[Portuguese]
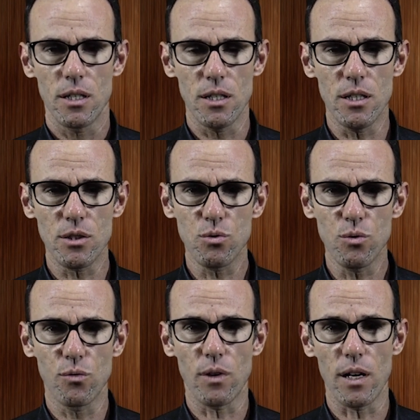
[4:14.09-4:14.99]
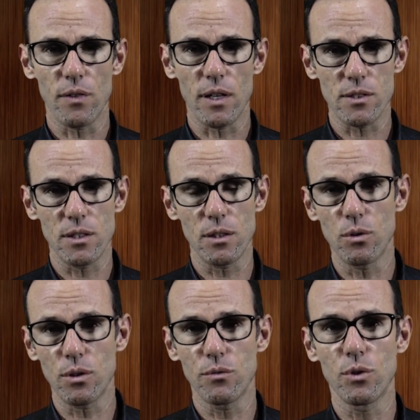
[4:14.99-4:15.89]
Isso vai fazer
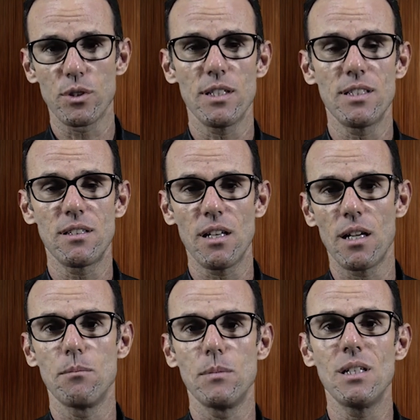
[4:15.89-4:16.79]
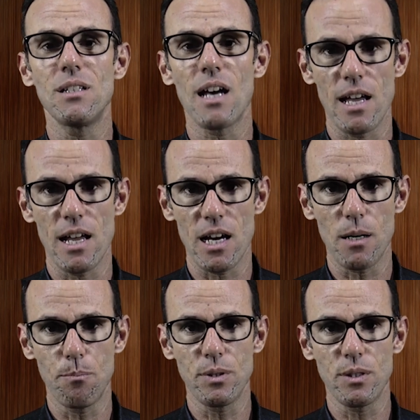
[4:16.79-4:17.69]
com que você extermine a
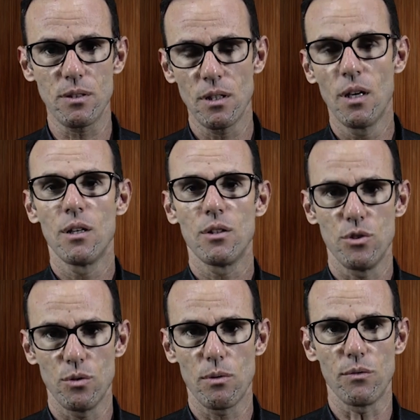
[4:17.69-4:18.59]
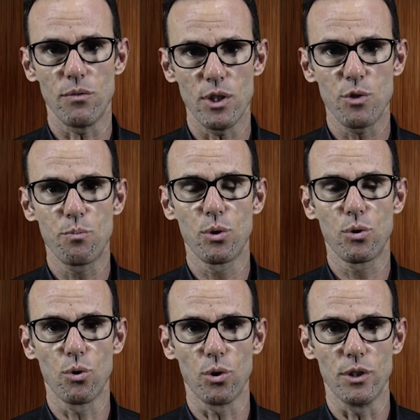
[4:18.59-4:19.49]
herpes de uma vez por
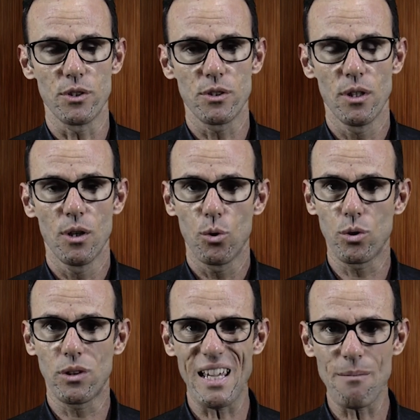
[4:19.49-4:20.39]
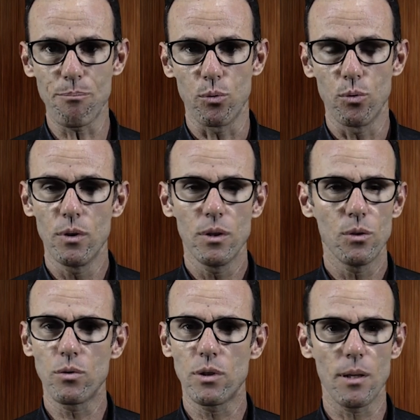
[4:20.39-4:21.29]
todas. O tempo?
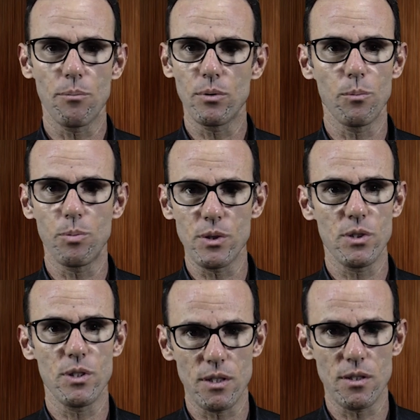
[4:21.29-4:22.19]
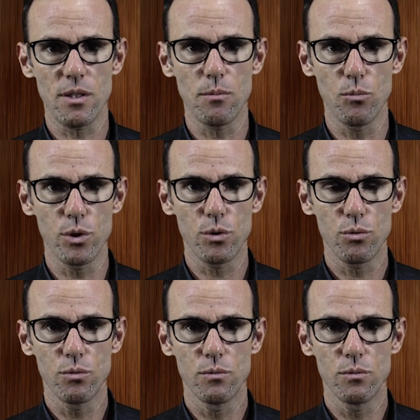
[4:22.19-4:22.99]
O tempo não precisa ser muito.